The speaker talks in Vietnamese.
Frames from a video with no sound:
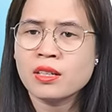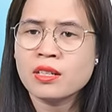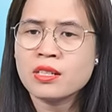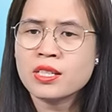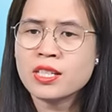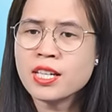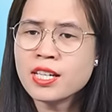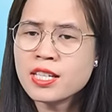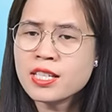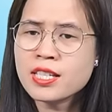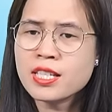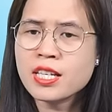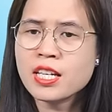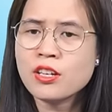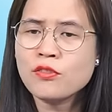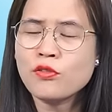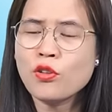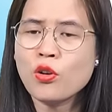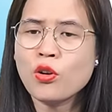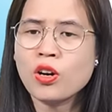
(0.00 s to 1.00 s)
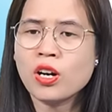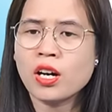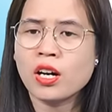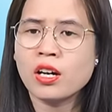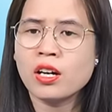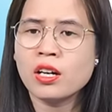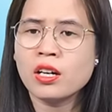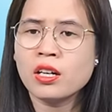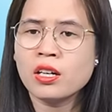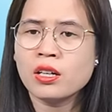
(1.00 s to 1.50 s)
sân si vô
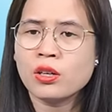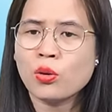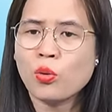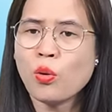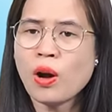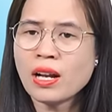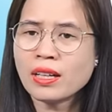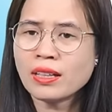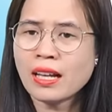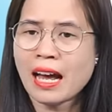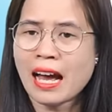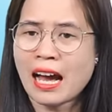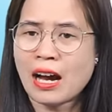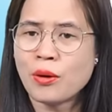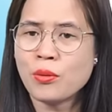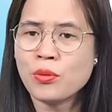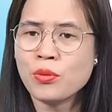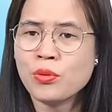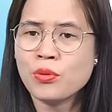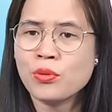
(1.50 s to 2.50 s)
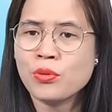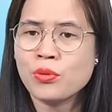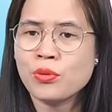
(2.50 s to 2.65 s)
cớ, quát tháo,